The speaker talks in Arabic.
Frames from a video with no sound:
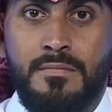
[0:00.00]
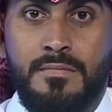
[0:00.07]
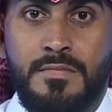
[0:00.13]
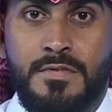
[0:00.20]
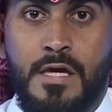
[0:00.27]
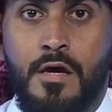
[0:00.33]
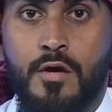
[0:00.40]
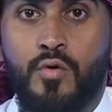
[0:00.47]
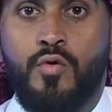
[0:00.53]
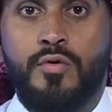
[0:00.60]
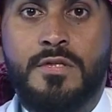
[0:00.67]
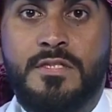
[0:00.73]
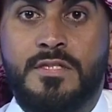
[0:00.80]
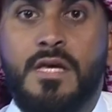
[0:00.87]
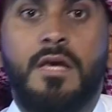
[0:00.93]
سيكون
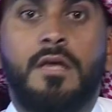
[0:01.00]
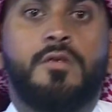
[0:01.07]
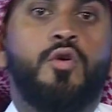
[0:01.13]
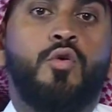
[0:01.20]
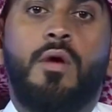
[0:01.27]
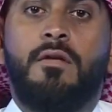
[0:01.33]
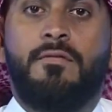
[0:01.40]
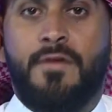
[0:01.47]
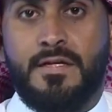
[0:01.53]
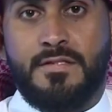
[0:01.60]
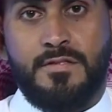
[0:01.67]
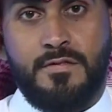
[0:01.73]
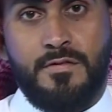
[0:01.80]
السيد هو الفاسد